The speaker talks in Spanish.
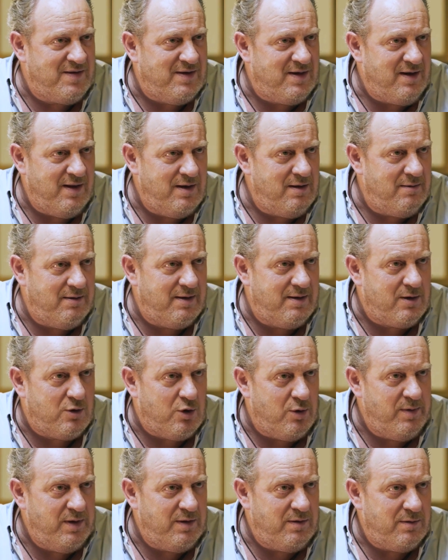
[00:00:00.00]
a nadie le va a dar
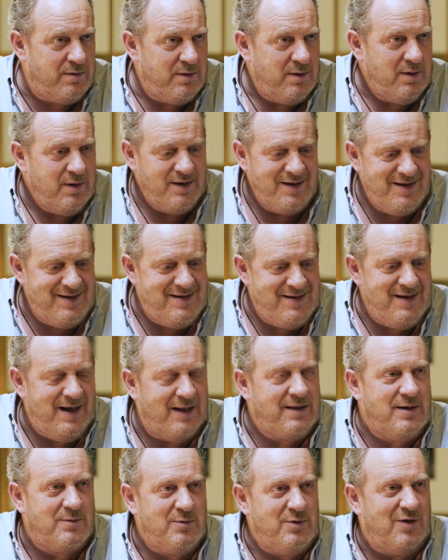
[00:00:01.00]
COVID, ya
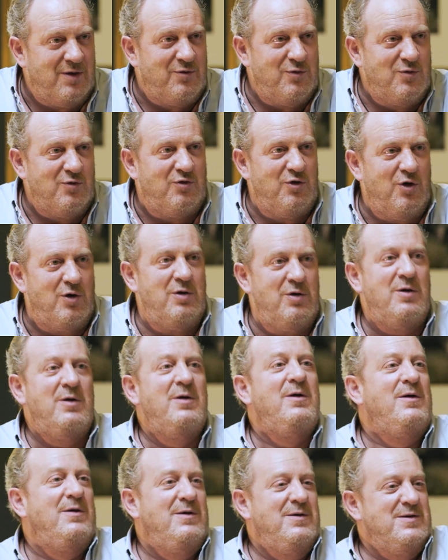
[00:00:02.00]
tenemos la solución,
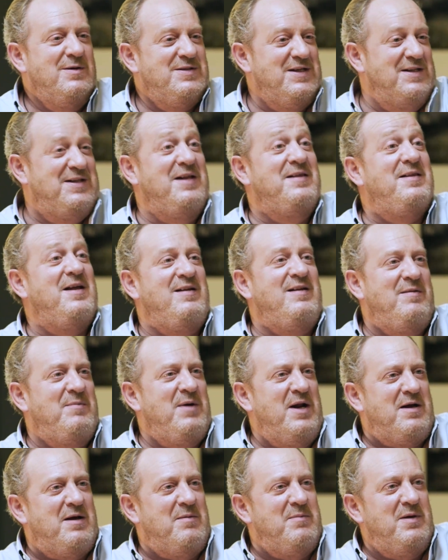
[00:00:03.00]
si te interesa,
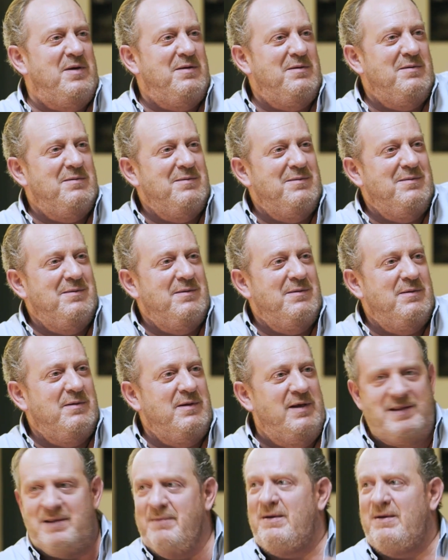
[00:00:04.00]
márcame. Mm. Y te